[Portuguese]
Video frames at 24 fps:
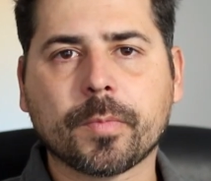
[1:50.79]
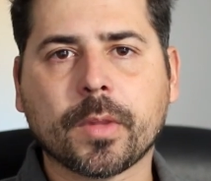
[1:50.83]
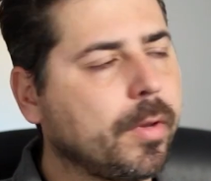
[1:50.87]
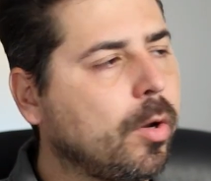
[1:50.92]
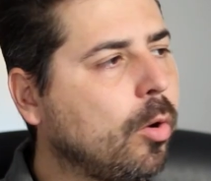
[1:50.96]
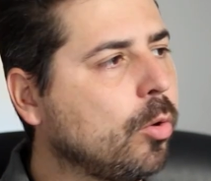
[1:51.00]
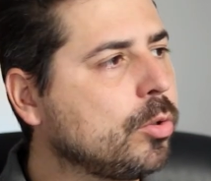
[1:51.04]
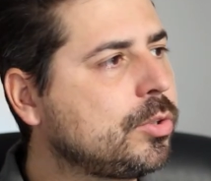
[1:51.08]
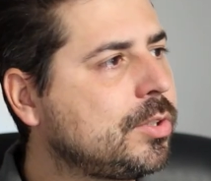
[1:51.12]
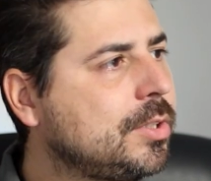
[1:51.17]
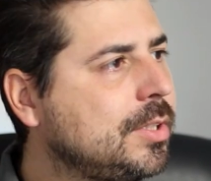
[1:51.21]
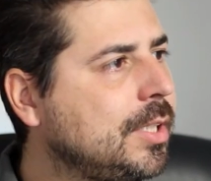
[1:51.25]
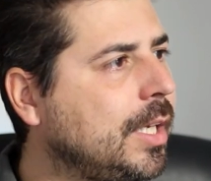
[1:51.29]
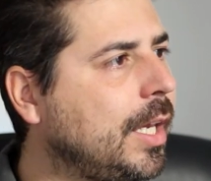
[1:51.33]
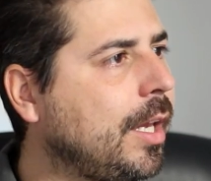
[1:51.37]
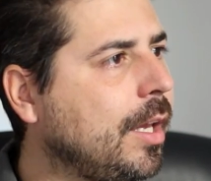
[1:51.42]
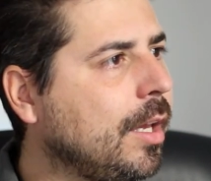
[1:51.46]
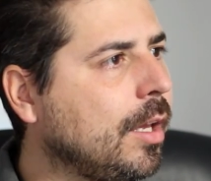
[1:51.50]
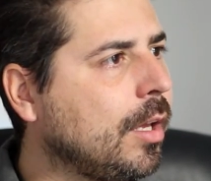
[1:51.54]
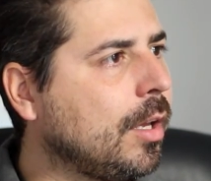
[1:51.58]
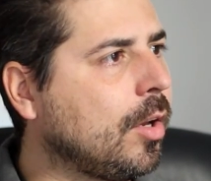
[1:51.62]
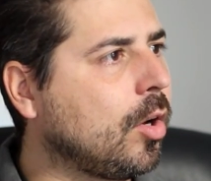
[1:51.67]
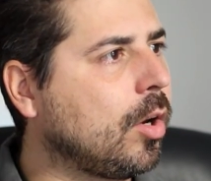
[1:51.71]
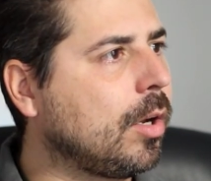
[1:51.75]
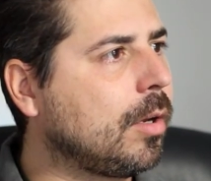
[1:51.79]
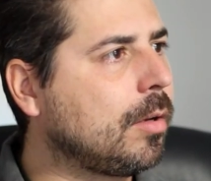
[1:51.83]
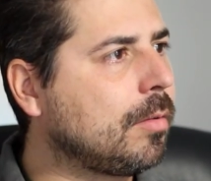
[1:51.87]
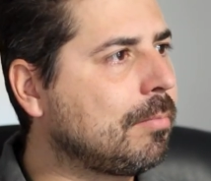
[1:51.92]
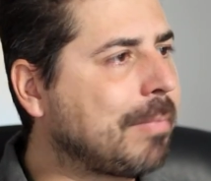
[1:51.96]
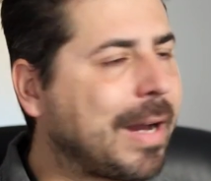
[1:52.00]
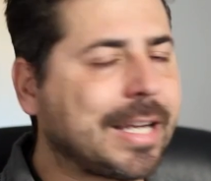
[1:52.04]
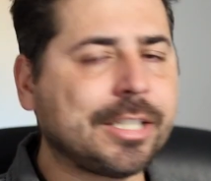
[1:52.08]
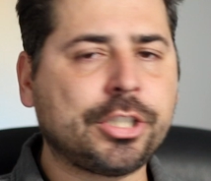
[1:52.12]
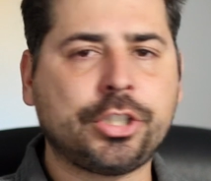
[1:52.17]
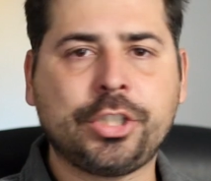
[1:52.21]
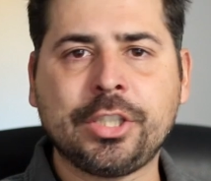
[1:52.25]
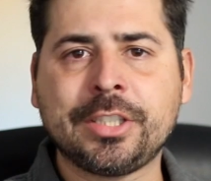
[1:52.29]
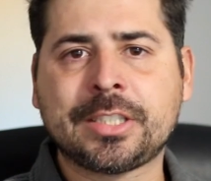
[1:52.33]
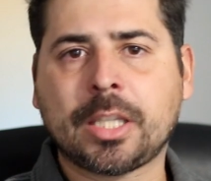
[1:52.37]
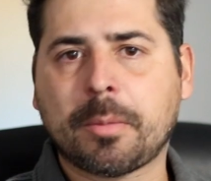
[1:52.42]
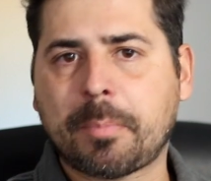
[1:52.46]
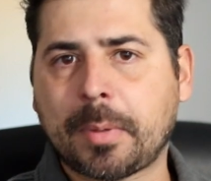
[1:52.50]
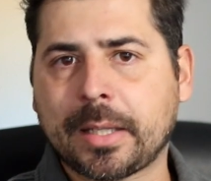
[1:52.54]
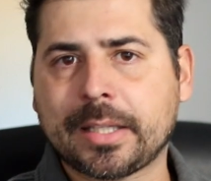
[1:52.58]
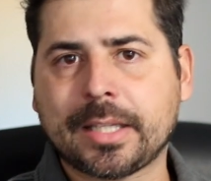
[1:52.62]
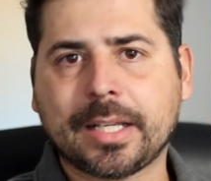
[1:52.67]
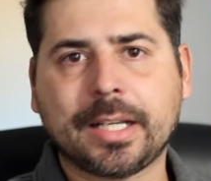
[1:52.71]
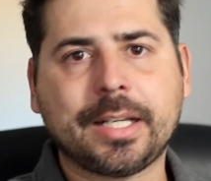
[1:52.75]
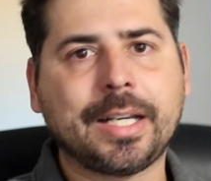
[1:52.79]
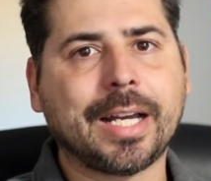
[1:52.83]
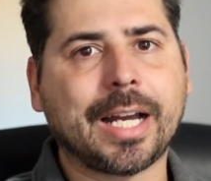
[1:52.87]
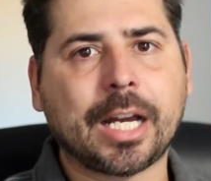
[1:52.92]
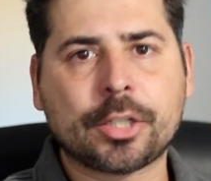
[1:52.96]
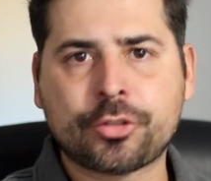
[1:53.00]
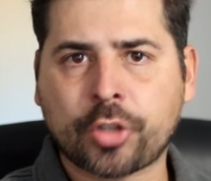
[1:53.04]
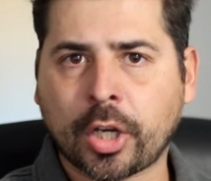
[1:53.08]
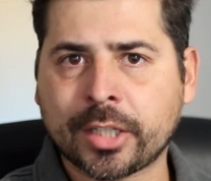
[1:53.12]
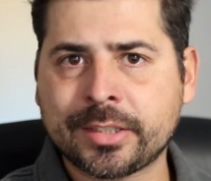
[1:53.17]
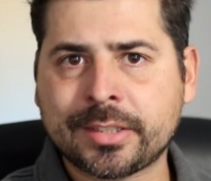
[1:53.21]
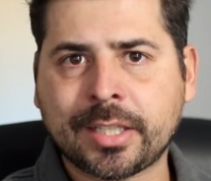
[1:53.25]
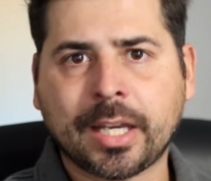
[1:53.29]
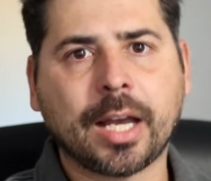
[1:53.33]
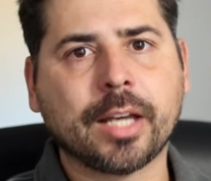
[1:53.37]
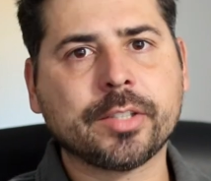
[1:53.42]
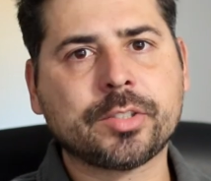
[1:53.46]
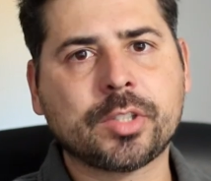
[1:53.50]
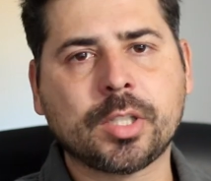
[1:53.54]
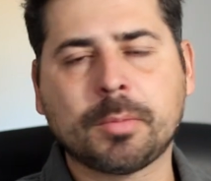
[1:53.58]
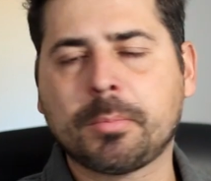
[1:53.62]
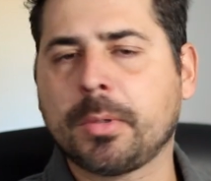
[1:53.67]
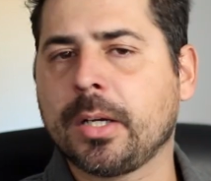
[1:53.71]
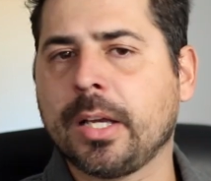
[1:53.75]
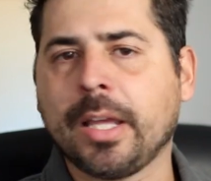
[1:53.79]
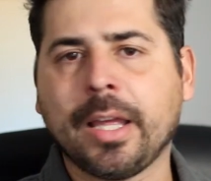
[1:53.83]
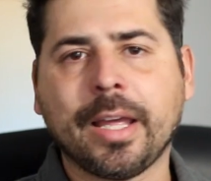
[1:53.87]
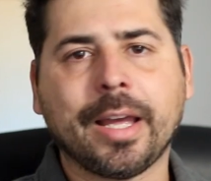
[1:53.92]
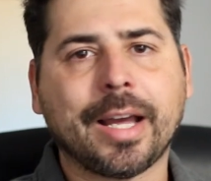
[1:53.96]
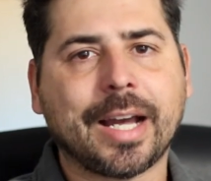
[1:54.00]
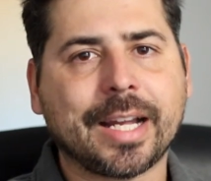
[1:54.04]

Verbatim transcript: ou ser machista para atacar Joyce Hasselman,